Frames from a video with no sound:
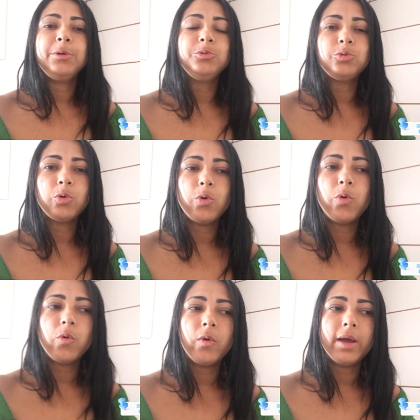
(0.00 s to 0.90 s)
eu
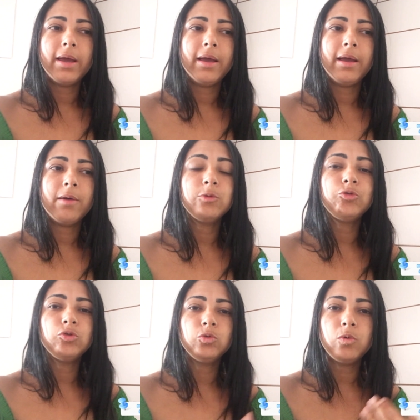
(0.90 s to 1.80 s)
tô, é,
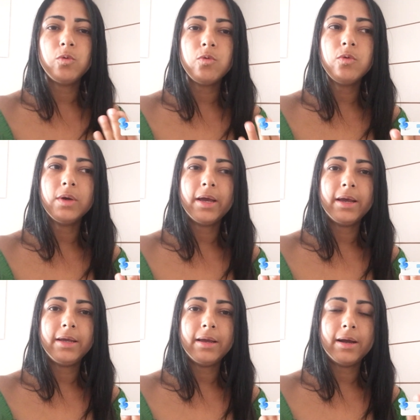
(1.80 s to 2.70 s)
continuo
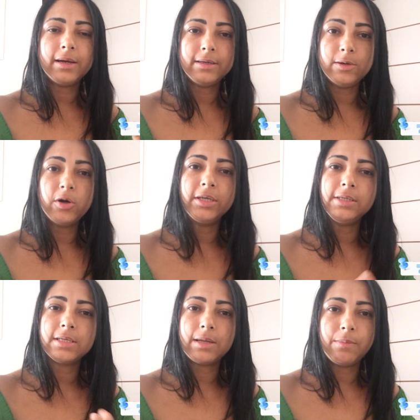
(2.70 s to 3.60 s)
é, aqui
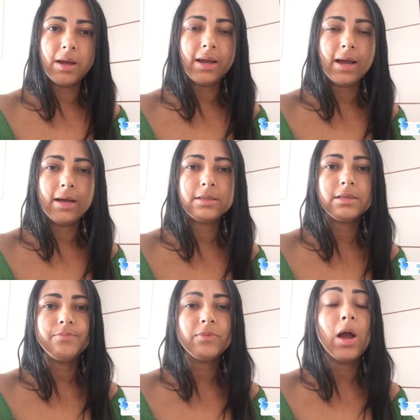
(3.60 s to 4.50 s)
organizando a minha
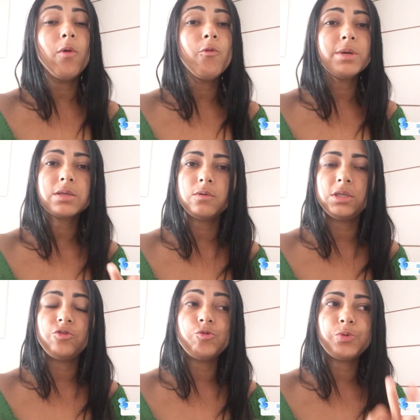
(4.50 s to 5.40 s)
casa. Algumas
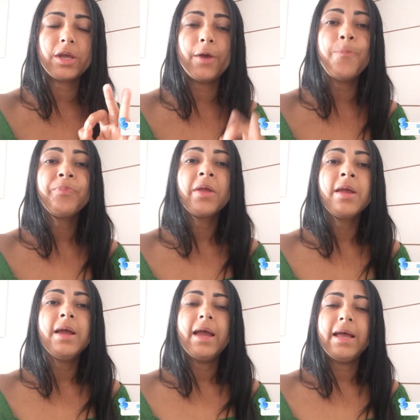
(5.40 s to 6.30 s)
coisas, gente, porque
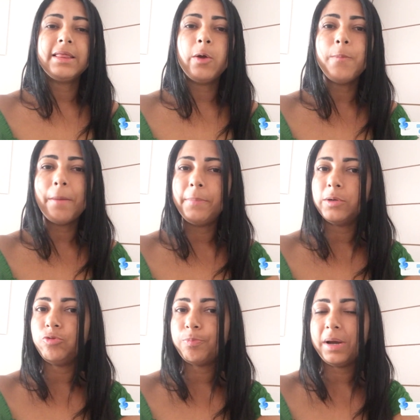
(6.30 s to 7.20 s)
é, tem um
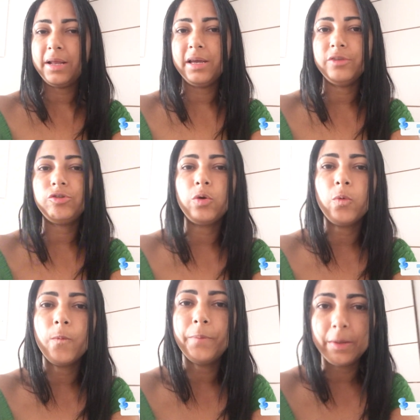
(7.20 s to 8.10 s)
papel de parede que eu
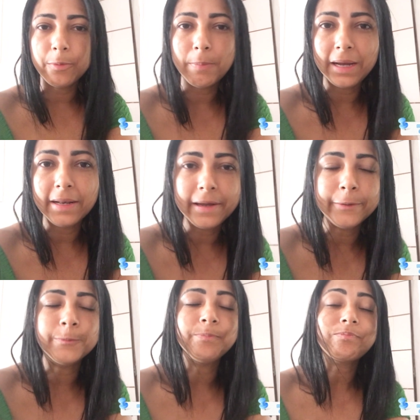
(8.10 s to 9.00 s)
comprei pro
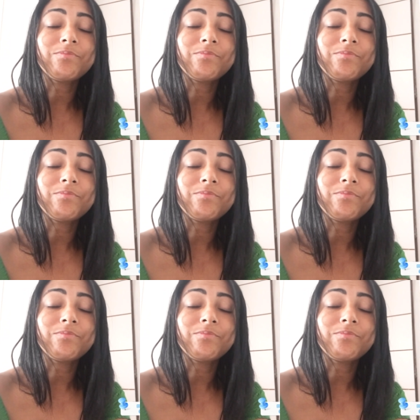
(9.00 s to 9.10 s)
painel